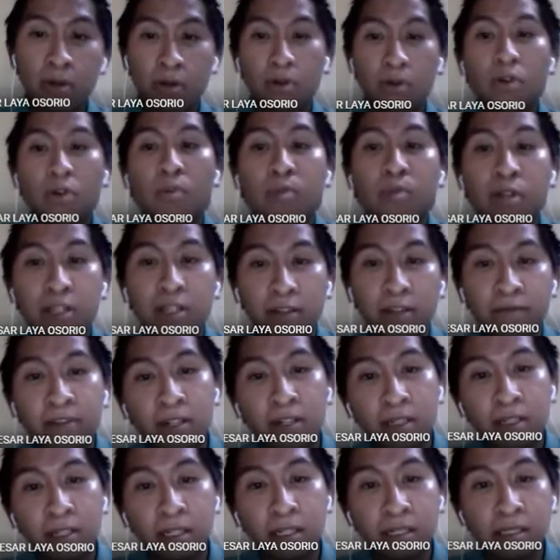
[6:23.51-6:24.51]
como el de
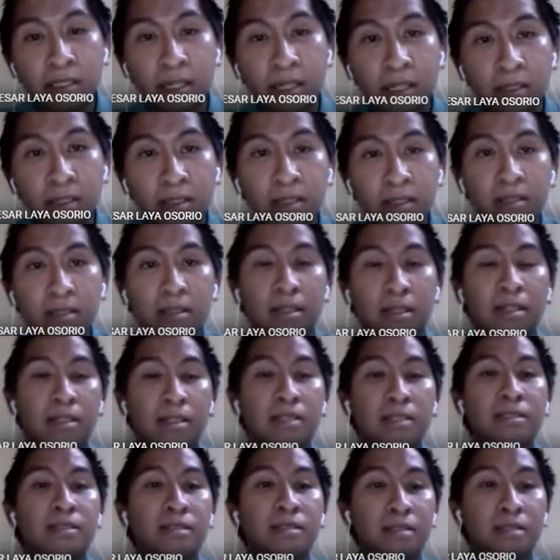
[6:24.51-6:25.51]
fertilizantes
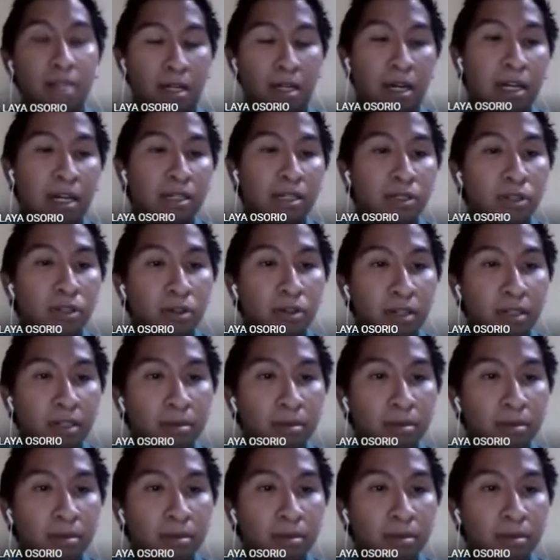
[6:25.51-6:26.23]
se relacionan.